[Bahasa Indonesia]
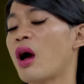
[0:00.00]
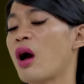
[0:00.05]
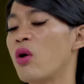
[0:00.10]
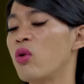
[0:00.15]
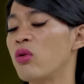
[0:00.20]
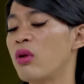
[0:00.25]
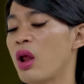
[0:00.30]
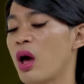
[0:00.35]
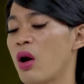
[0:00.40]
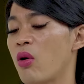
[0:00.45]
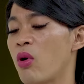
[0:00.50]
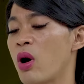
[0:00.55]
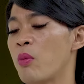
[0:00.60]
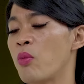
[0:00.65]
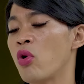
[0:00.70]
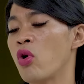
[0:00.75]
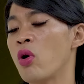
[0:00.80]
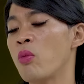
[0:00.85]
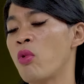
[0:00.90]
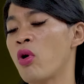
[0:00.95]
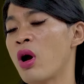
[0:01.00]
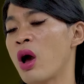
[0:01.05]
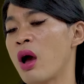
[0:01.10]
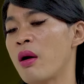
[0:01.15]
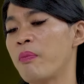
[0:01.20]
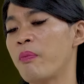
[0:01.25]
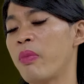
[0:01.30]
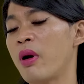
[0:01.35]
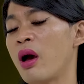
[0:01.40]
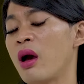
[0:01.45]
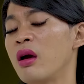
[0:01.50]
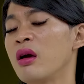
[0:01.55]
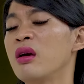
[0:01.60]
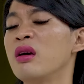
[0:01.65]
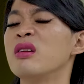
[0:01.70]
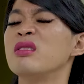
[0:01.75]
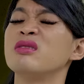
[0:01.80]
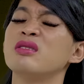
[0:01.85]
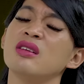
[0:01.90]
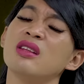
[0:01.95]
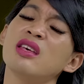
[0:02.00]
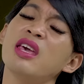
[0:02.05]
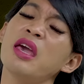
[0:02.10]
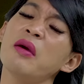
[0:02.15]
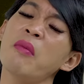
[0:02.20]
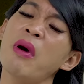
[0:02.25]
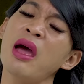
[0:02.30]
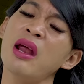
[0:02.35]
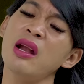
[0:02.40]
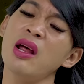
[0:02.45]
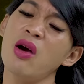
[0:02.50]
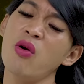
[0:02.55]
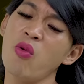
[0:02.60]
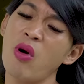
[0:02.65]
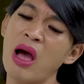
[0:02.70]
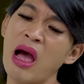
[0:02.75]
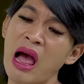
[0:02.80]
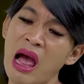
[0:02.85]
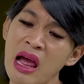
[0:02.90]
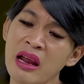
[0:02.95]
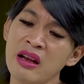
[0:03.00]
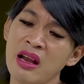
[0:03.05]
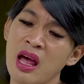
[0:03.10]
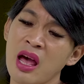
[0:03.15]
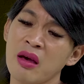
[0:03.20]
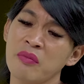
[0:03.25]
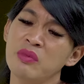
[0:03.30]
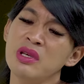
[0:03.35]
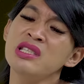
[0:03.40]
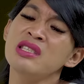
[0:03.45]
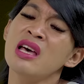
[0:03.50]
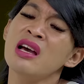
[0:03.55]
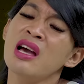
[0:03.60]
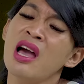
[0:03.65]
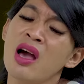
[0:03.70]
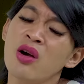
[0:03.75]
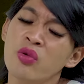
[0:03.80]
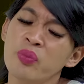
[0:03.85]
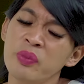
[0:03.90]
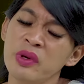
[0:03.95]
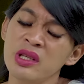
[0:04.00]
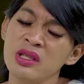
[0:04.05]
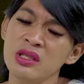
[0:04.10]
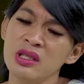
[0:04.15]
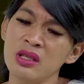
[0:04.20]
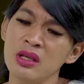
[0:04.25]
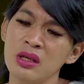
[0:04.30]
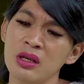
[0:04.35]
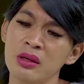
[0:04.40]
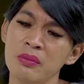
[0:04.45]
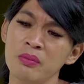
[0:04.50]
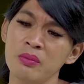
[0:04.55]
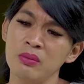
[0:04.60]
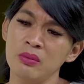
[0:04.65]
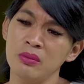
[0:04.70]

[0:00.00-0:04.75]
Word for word: kau lah Wak mau ngomong apa jadi kayak mana Wak ada bisa nggak aku pinjam